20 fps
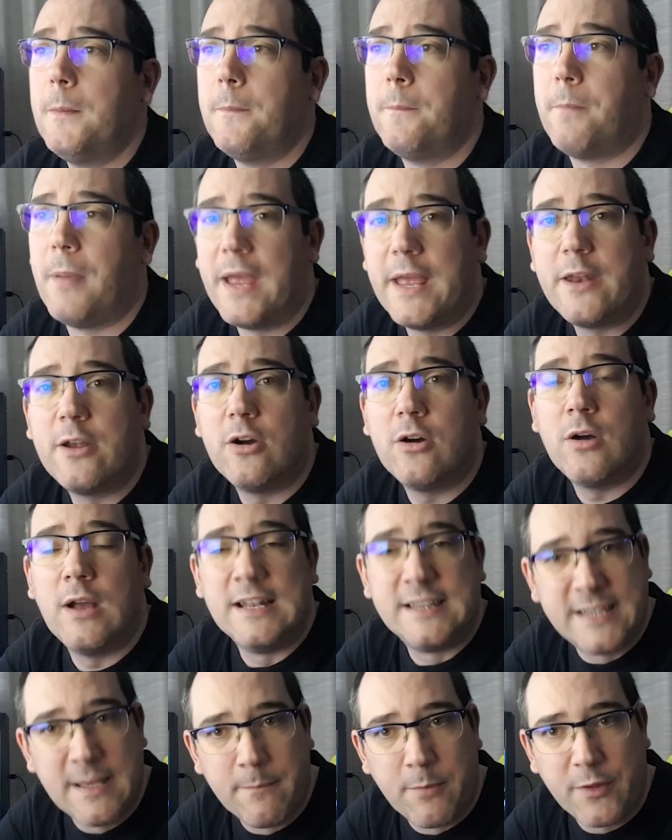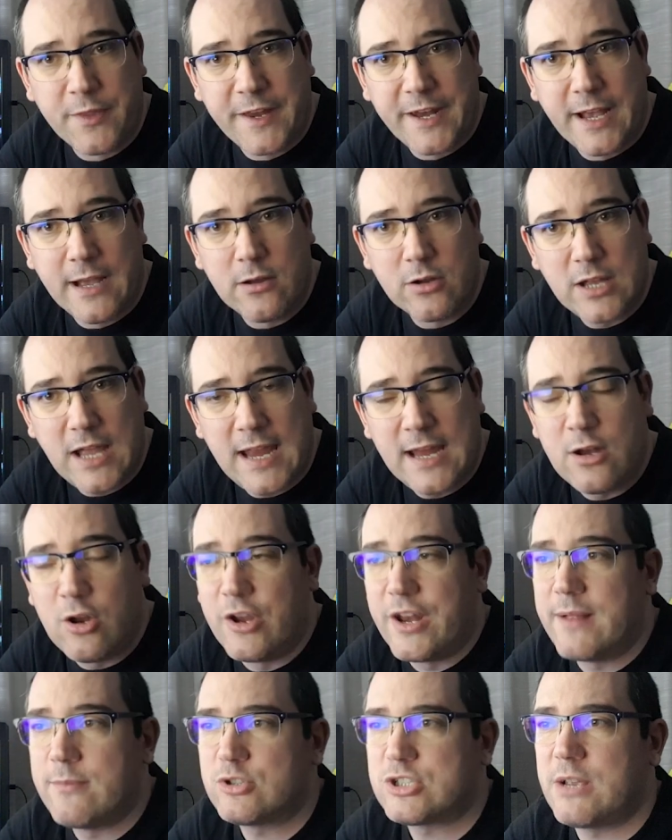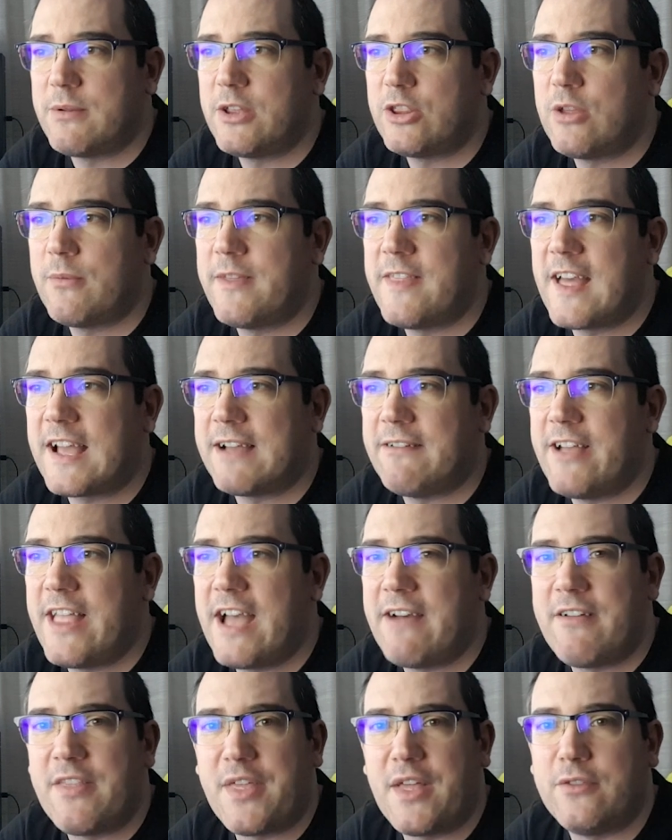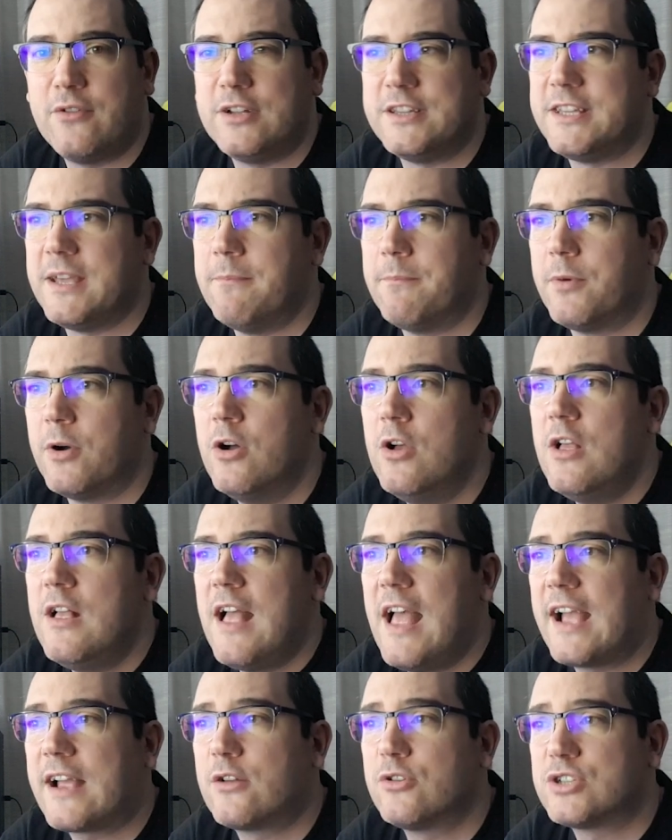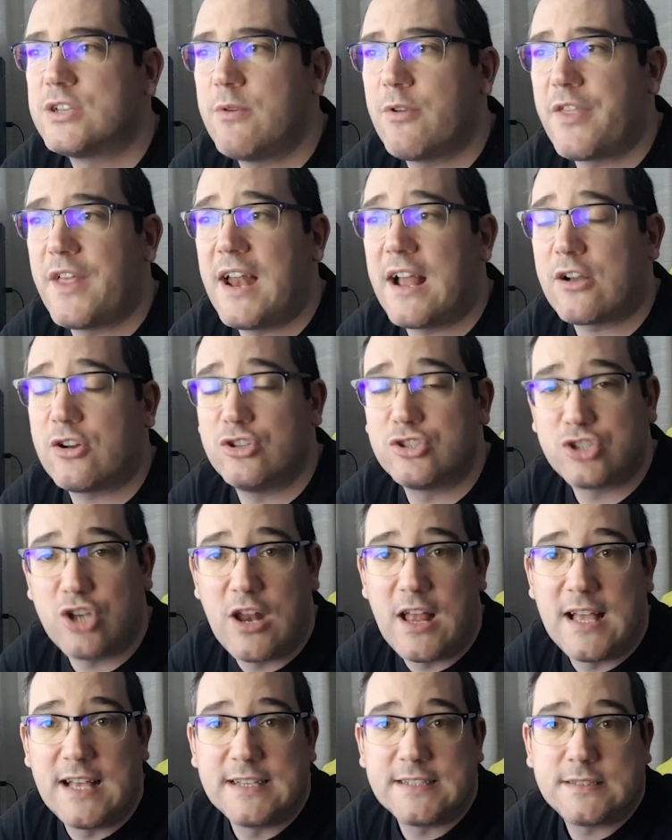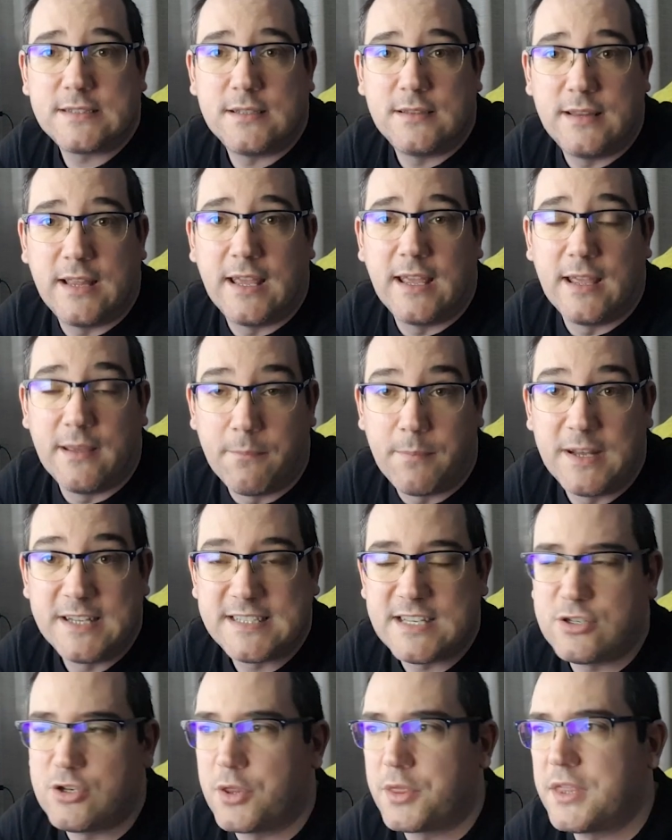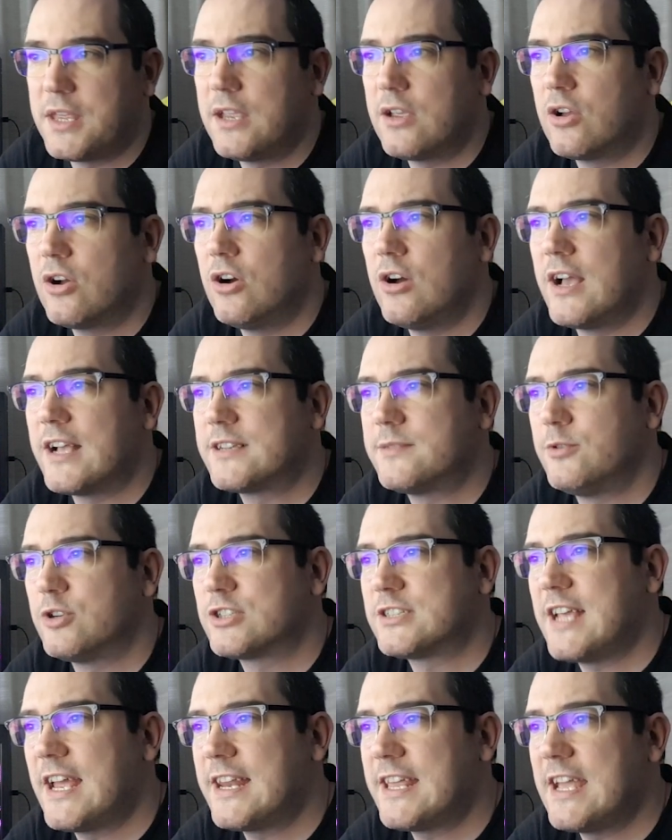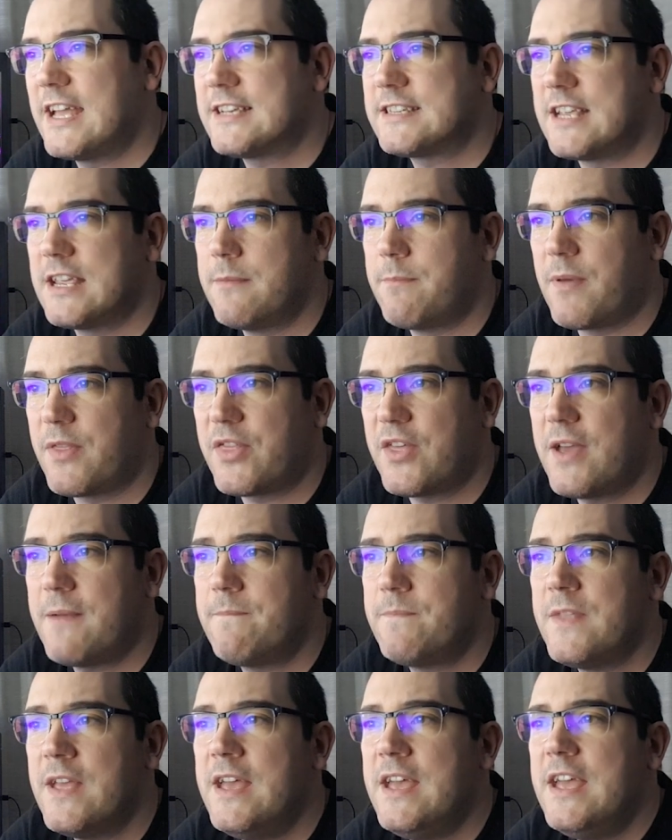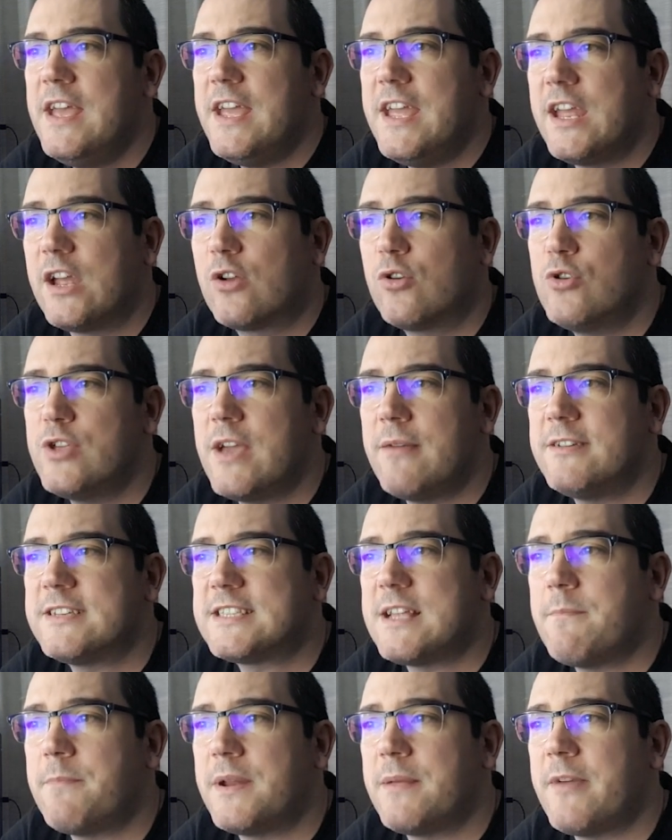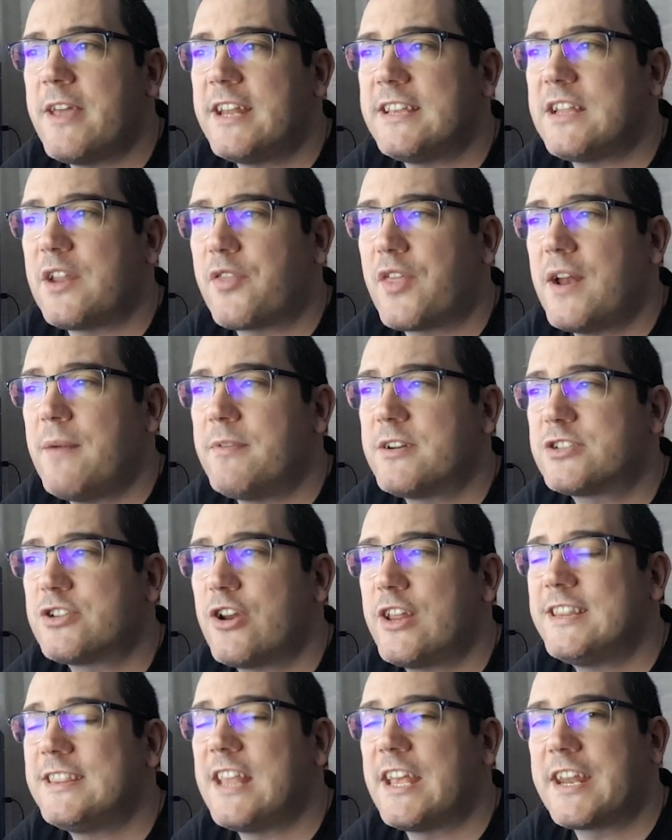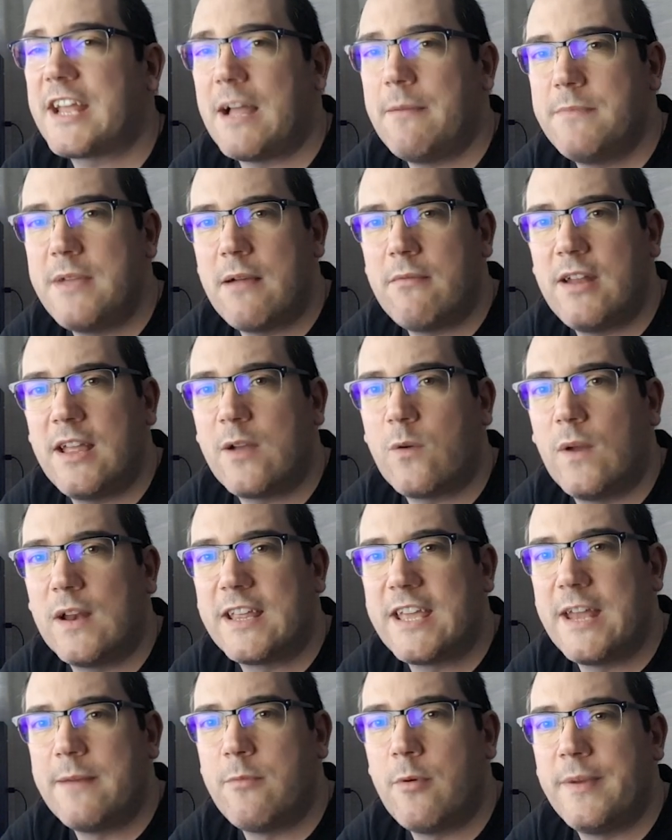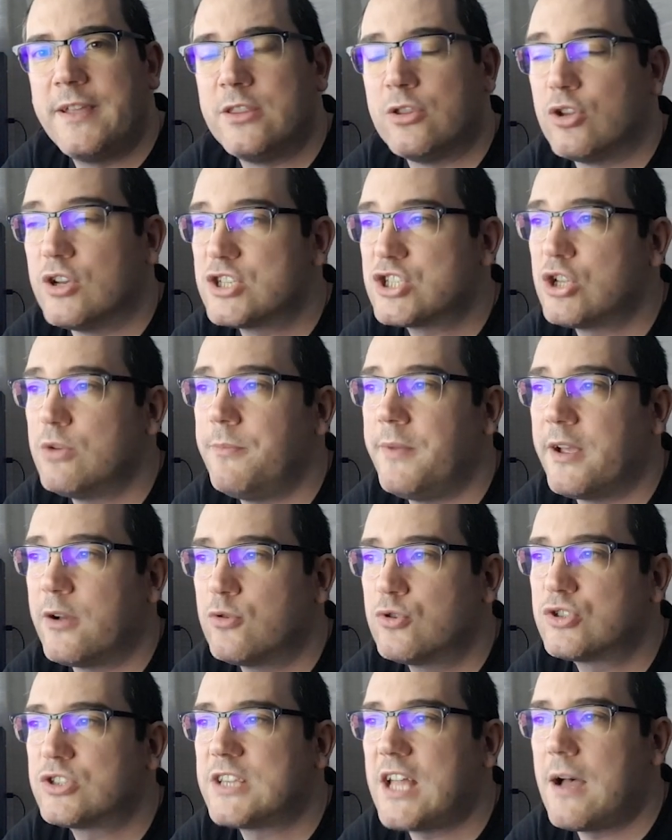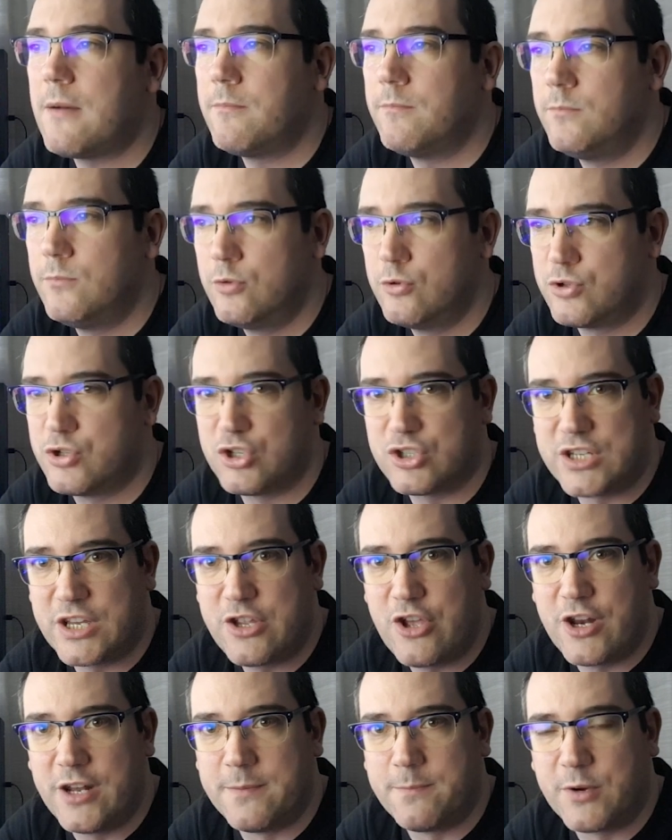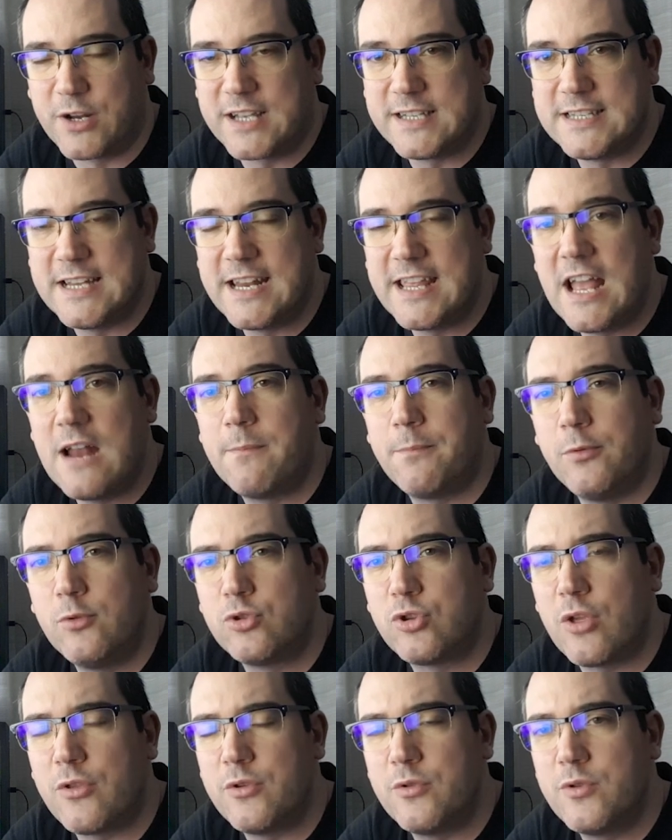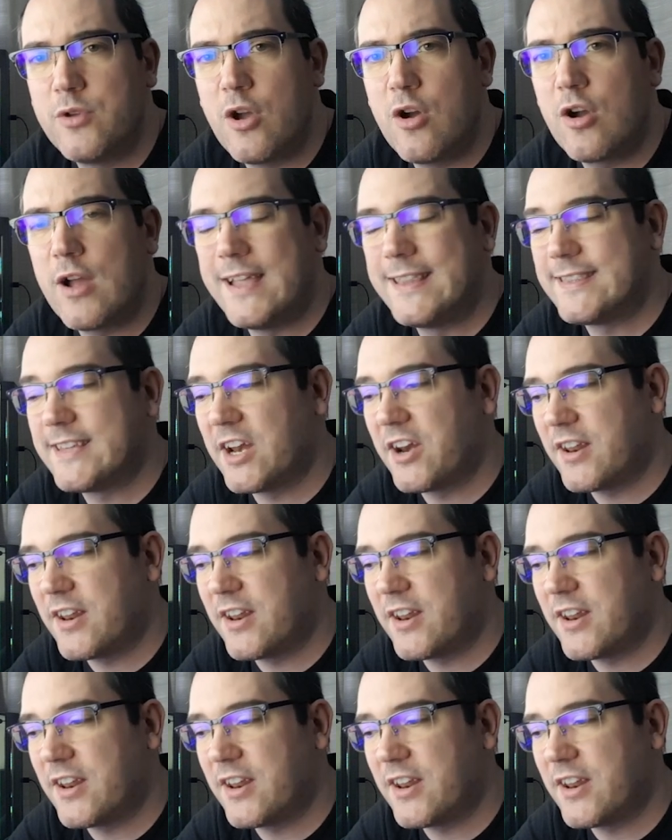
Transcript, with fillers: pero el tiempo dirá, ¿ok? Lo iremos sabiendo a medida que vaya avanzando el tiempo. Exclusivos de las consolas de PlayStation 5, Xbox Series y PC. Incluye vista en primera y tercera persona intercambiable en cualquier momento. Esto me gusta mucho, señores, porque sería el punto de unión entre